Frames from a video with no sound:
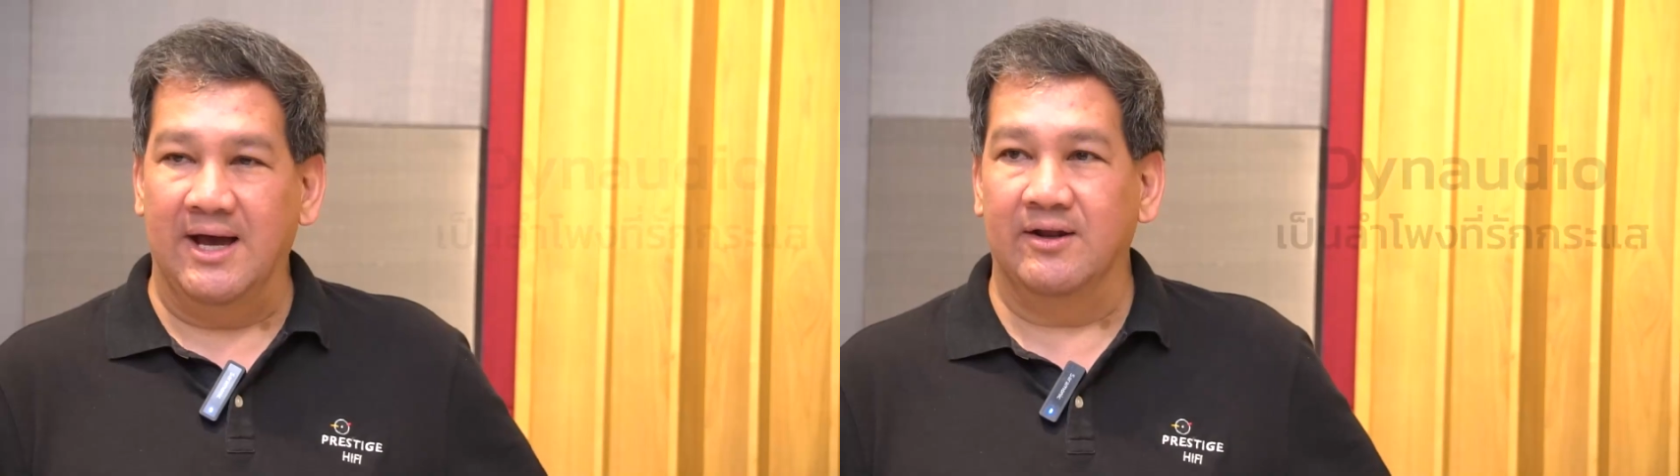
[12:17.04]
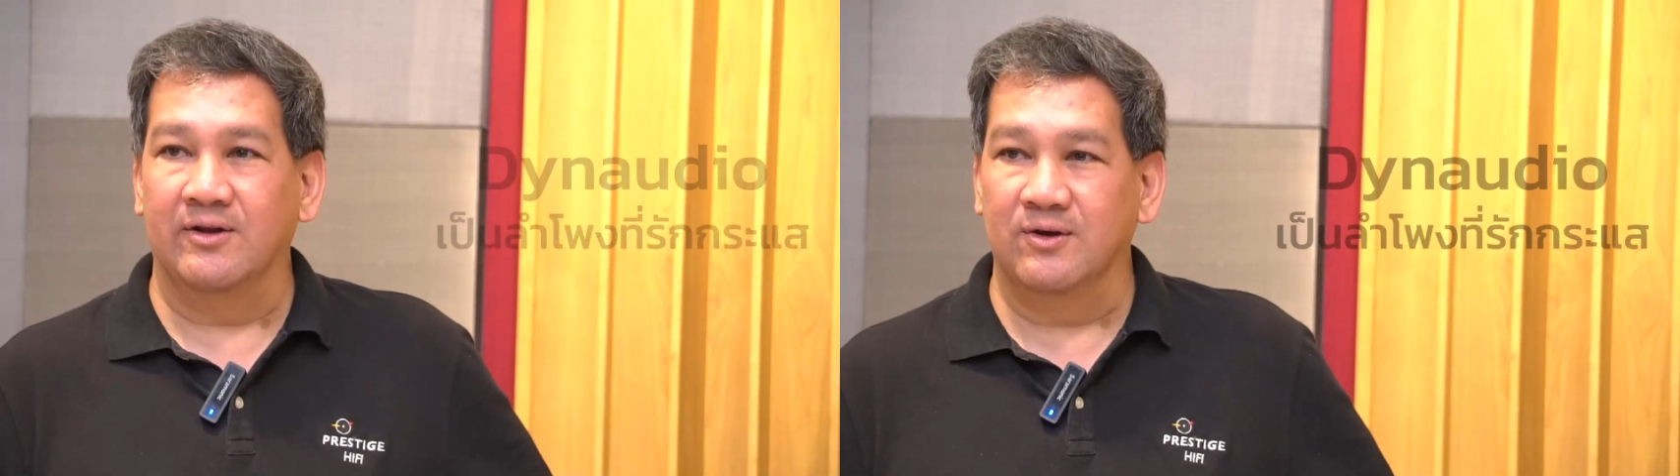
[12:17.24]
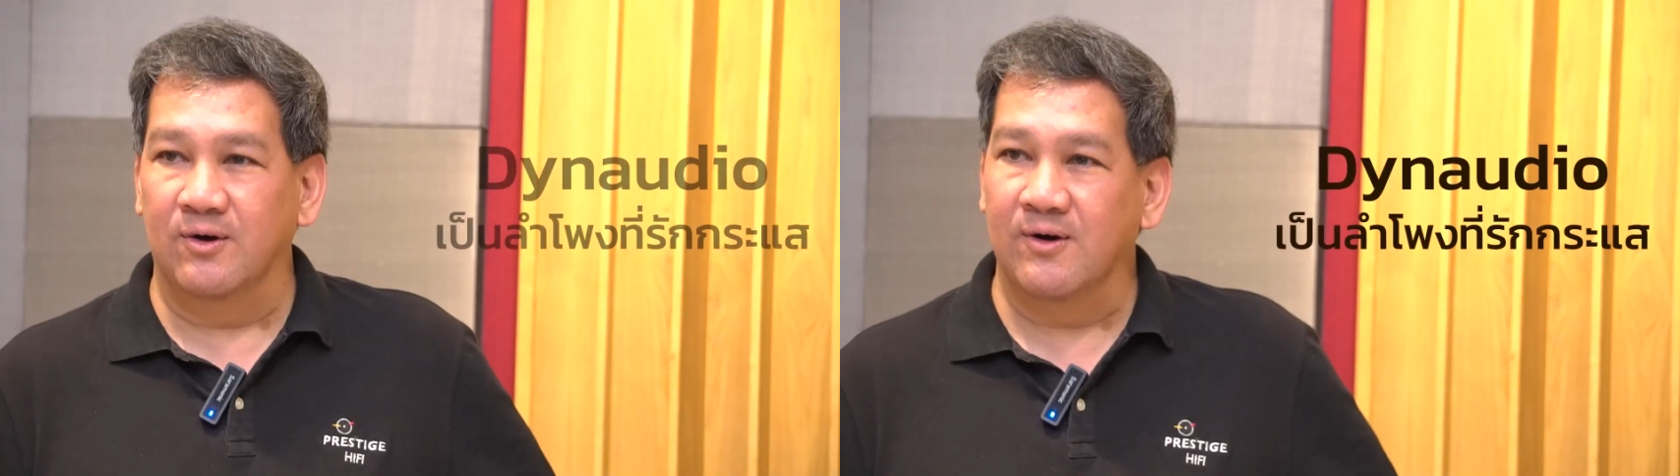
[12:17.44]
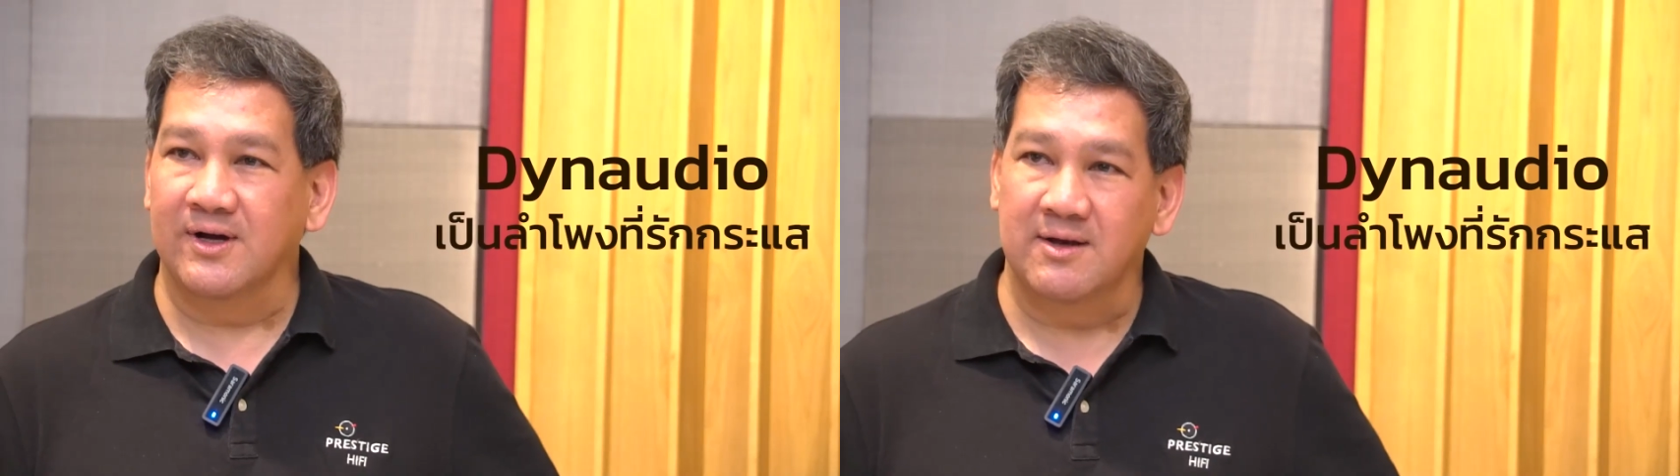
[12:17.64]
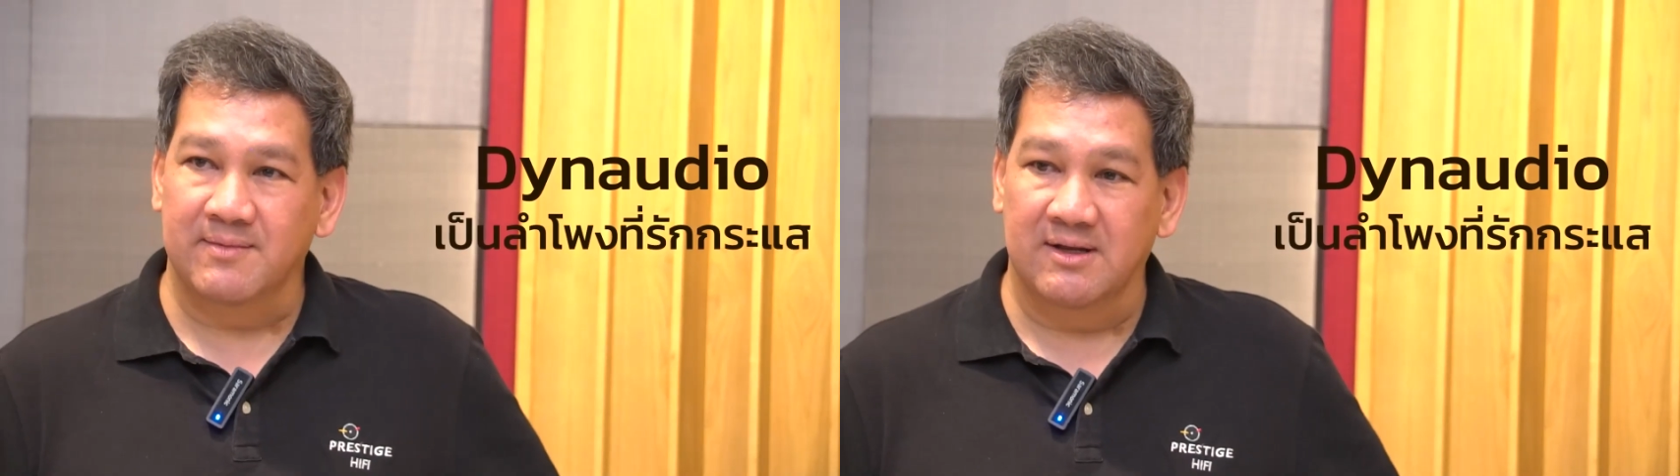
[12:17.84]
ไดนออริโอ
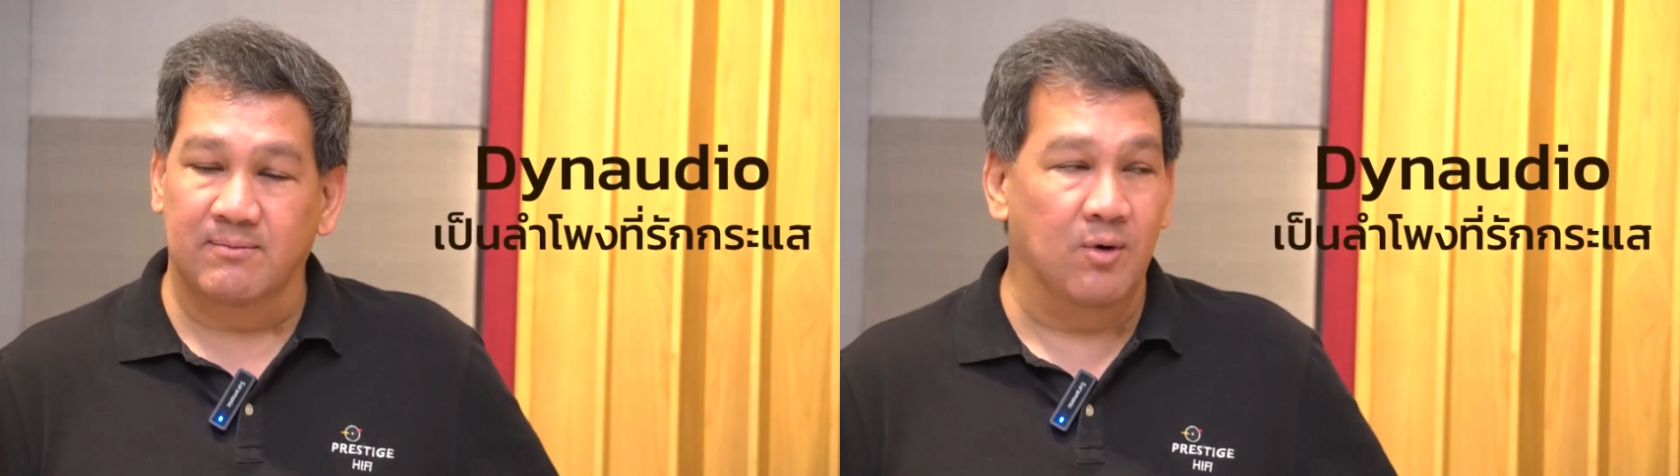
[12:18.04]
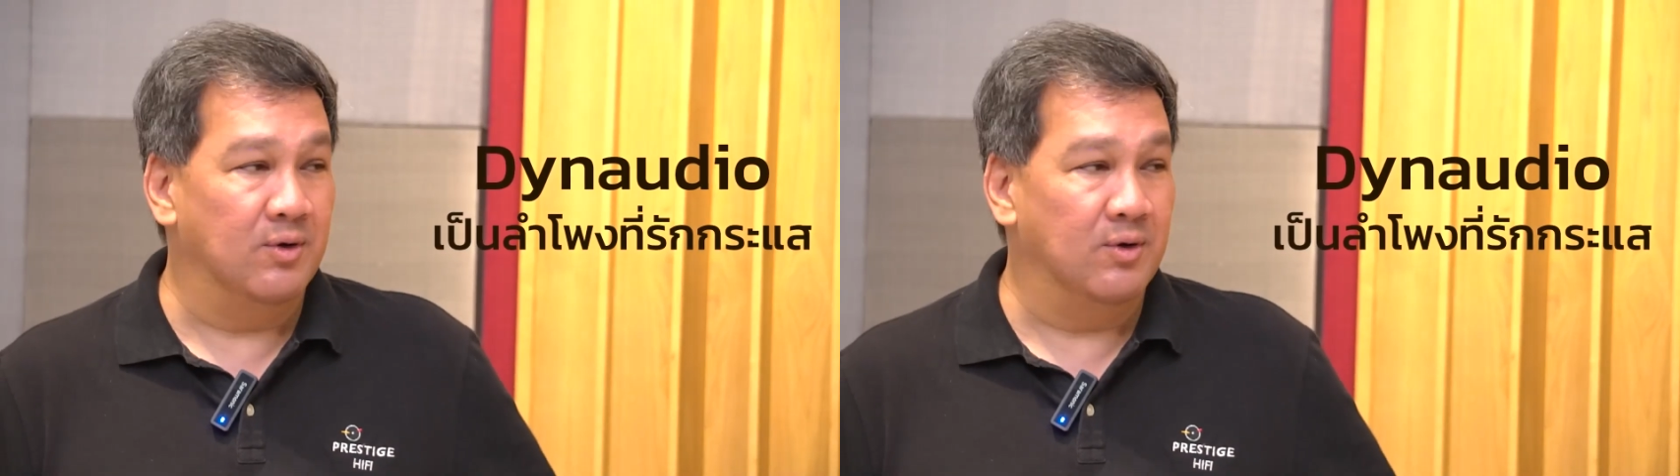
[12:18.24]
ก็ยังเป็นลำโพ